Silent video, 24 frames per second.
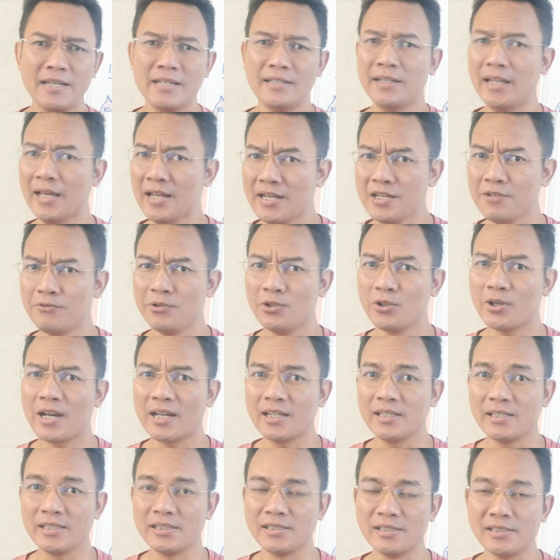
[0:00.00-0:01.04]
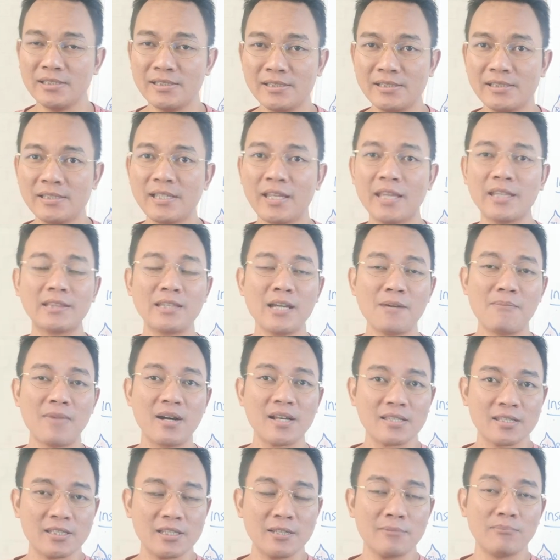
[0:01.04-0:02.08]
Dan di video kali ini kita
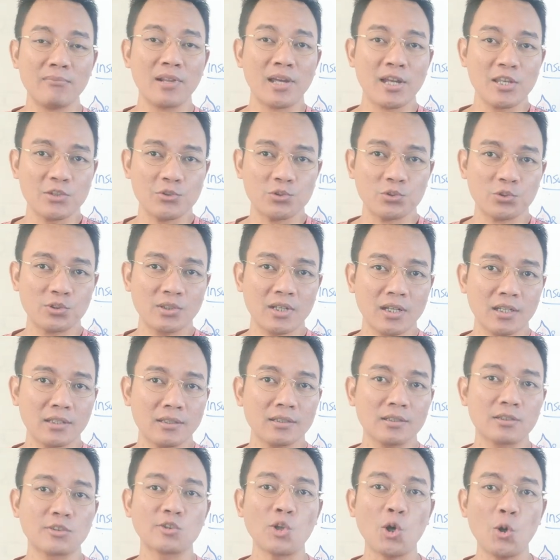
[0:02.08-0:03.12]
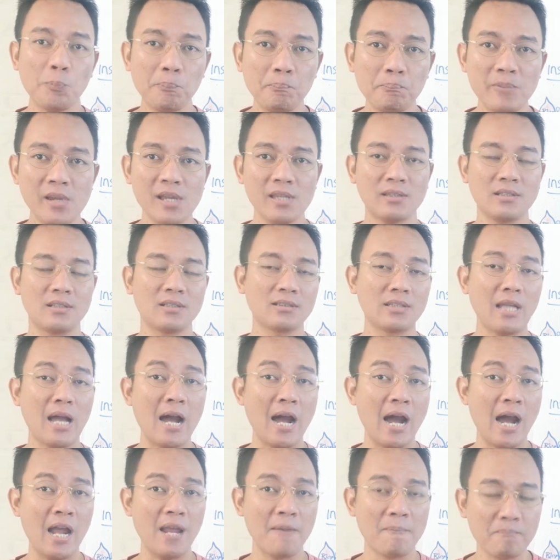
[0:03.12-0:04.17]
masih melanjutkan topik tentang
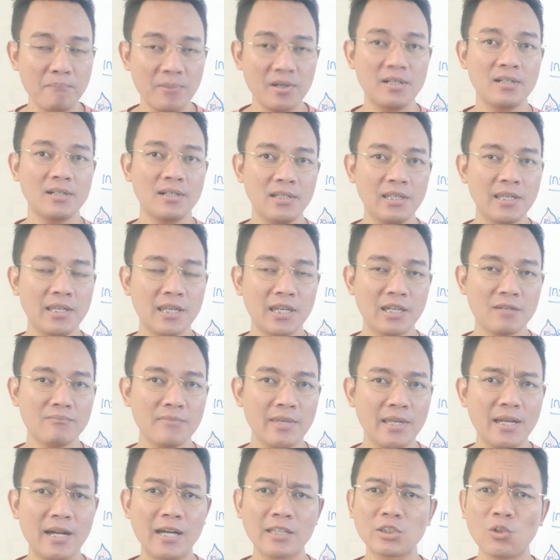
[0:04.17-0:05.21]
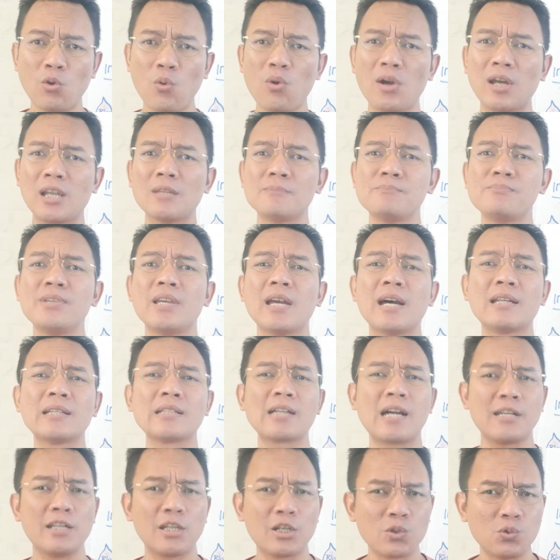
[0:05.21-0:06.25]
hyperglycemic atau
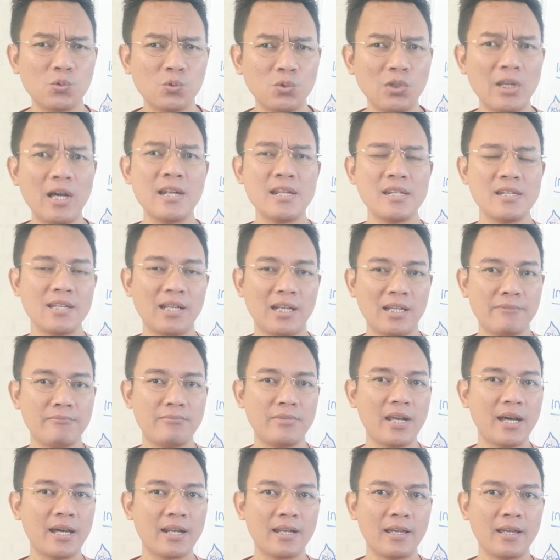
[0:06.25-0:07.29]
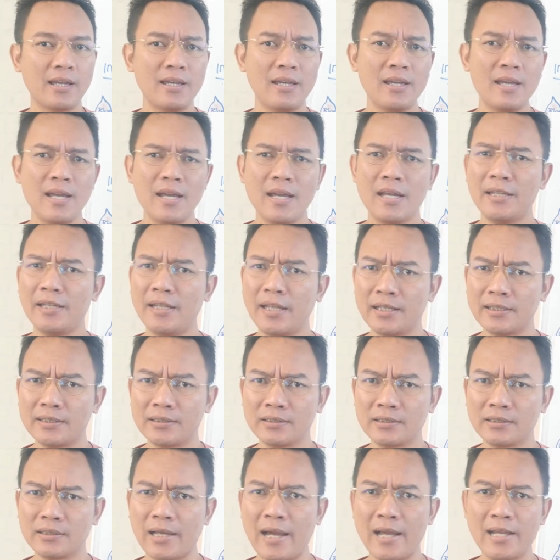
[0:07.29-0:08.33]
kelebihan kadar gula di dalam darah.
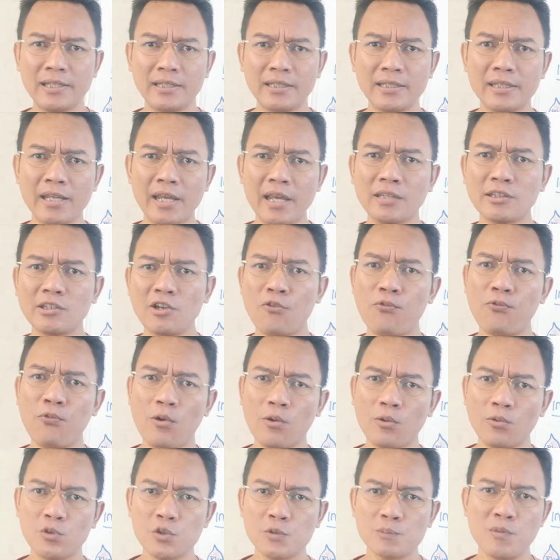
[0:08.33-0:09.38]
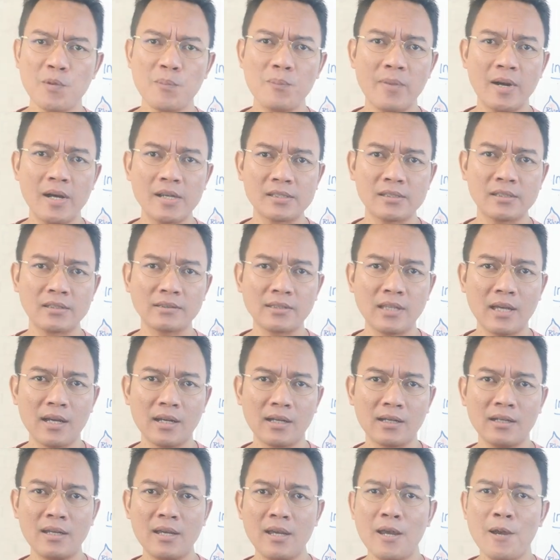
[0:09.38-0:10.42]
Dan kali ini kita fokus membahas
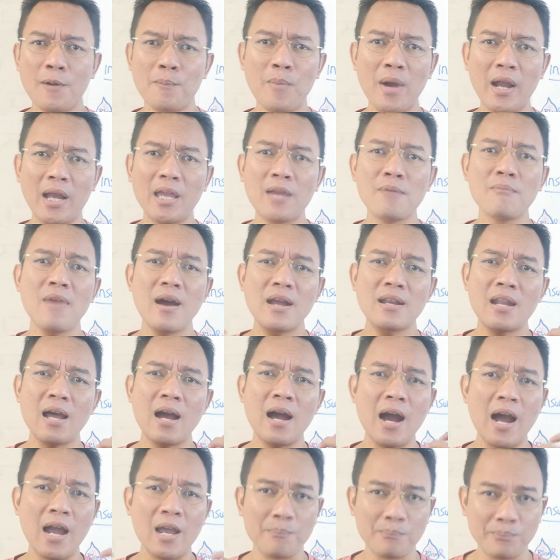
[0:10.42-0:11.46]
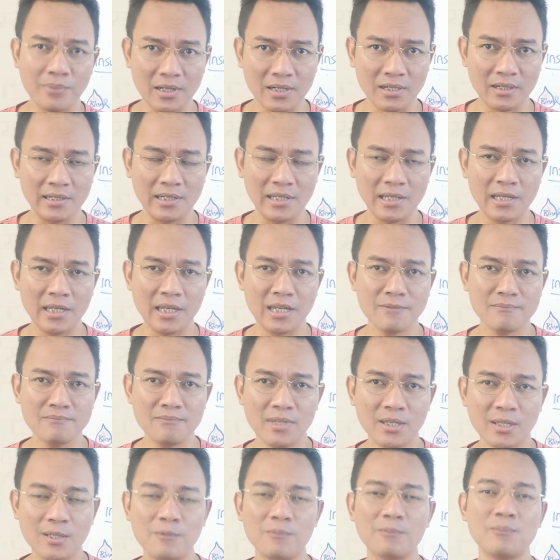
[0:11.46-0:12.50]
tentang bagaimana
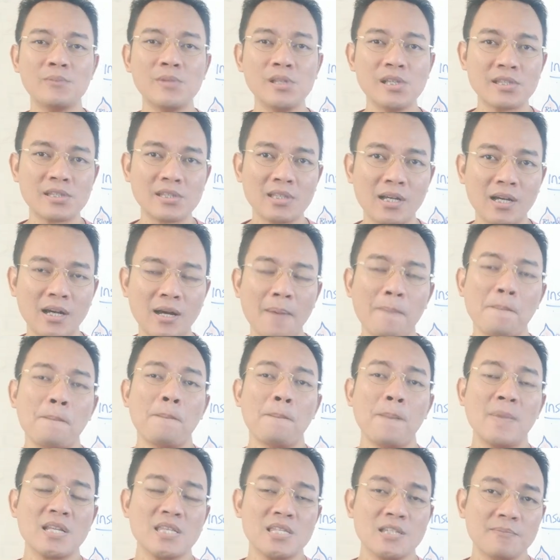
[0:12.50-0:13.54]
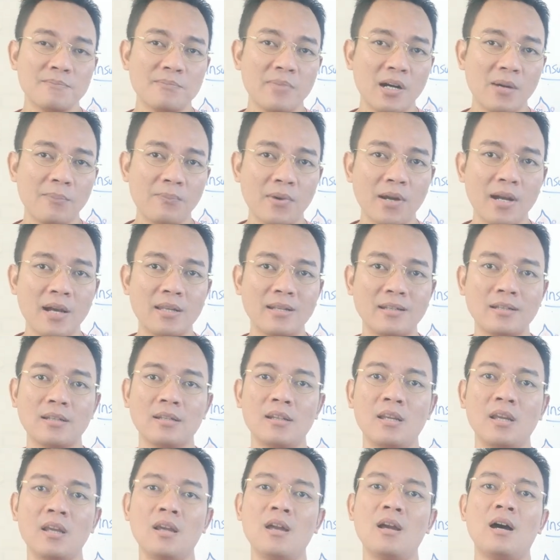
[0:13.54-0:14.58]
hyperglycemic bisa menyebabkan
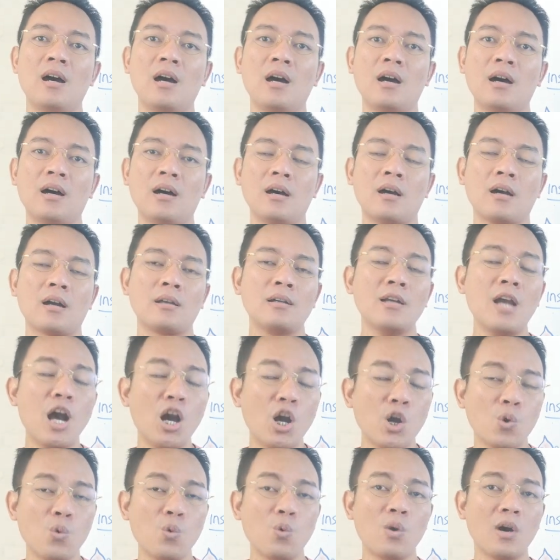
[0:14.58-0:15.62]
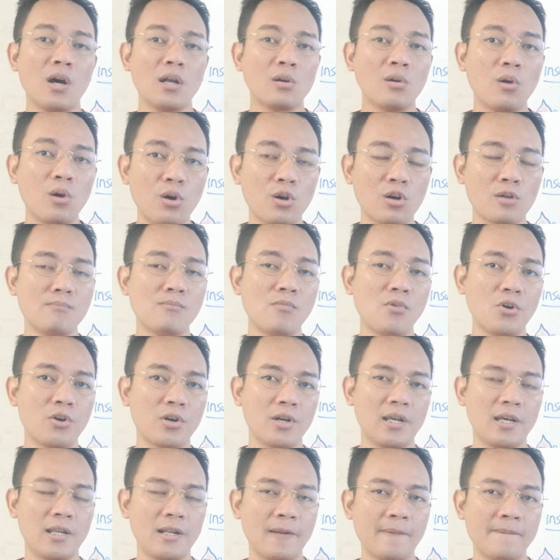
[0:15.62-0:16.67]
uh, gangguan
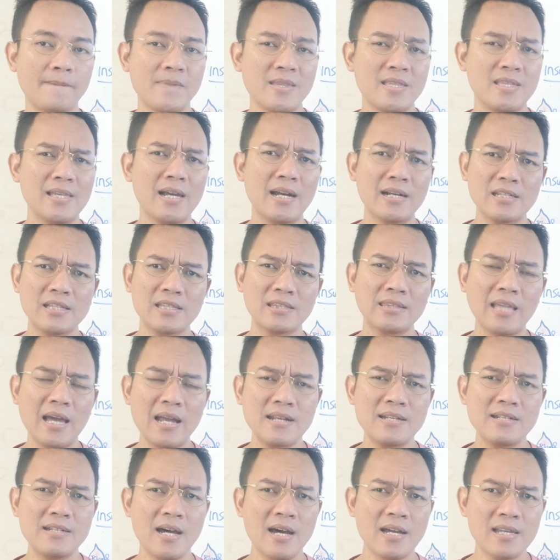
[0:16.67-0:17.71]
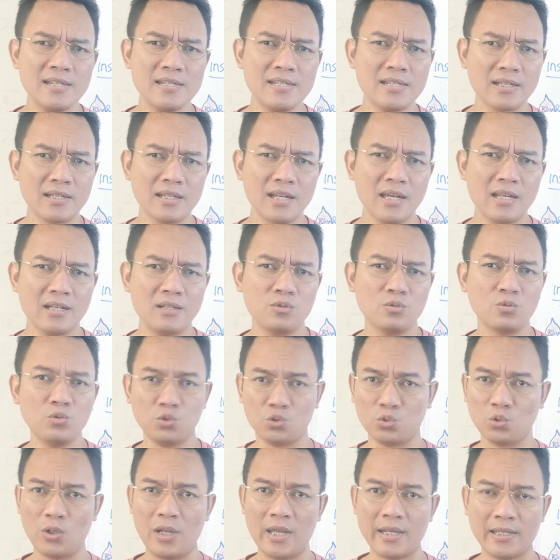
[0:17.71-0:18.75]
hormonal yang ditandai dengan
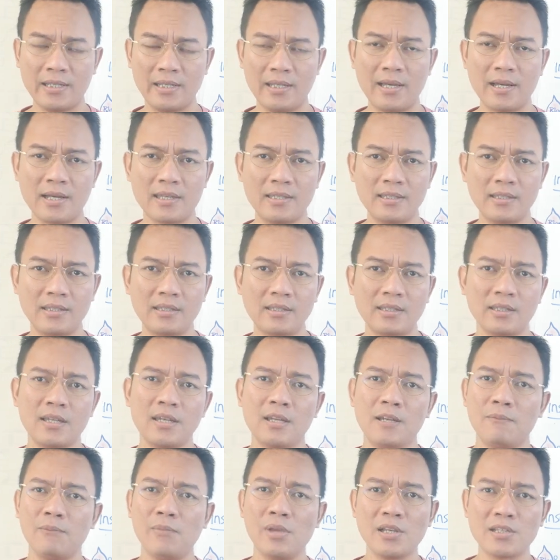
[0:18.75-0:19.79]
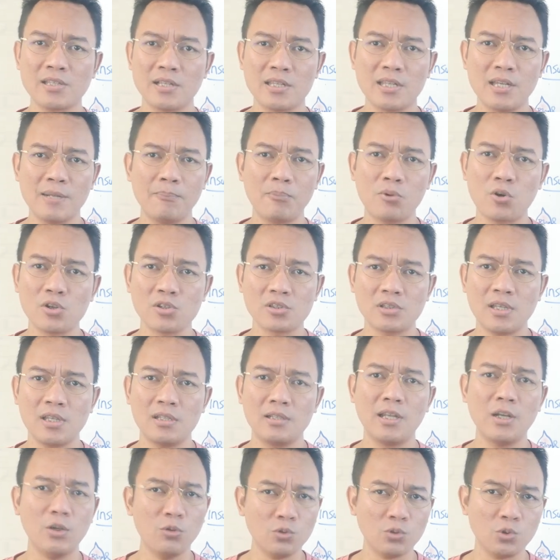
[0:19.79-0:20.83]
untuk laki-laki biasanya prostat
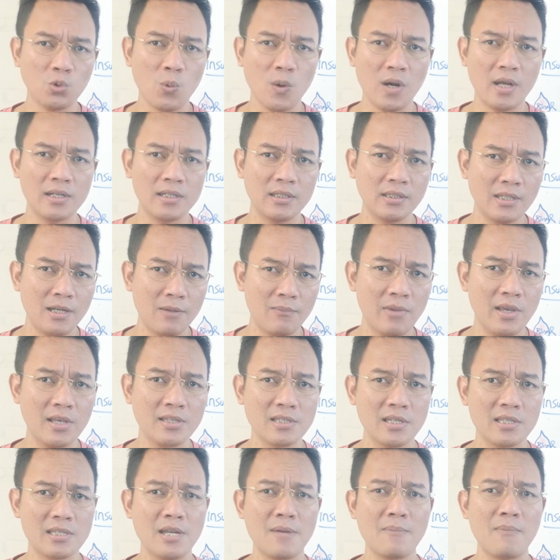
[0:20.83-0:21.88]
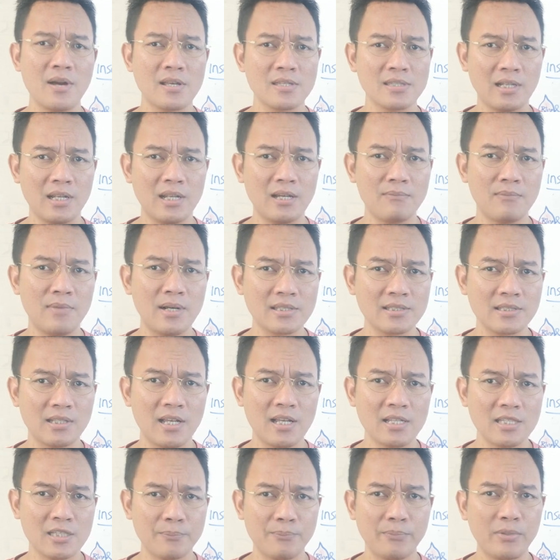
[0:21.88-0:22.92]
dan untuk wanita biasanya
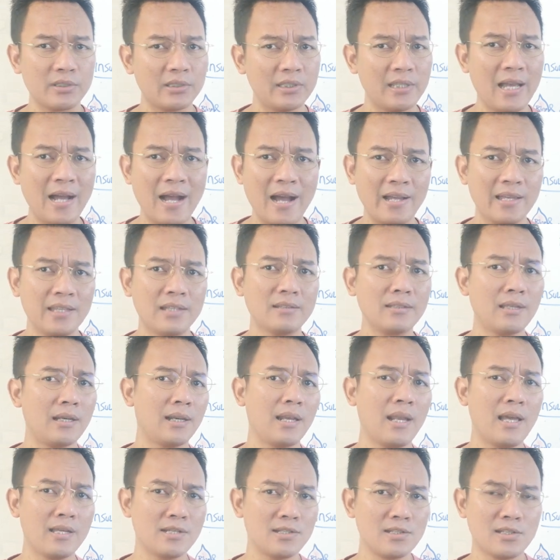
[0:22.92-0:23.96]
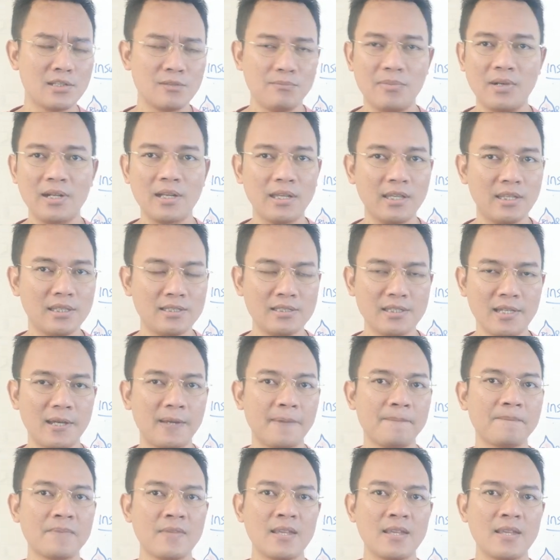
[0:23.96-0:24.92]
masalah-masalah seperti haid dan lain sebagainya.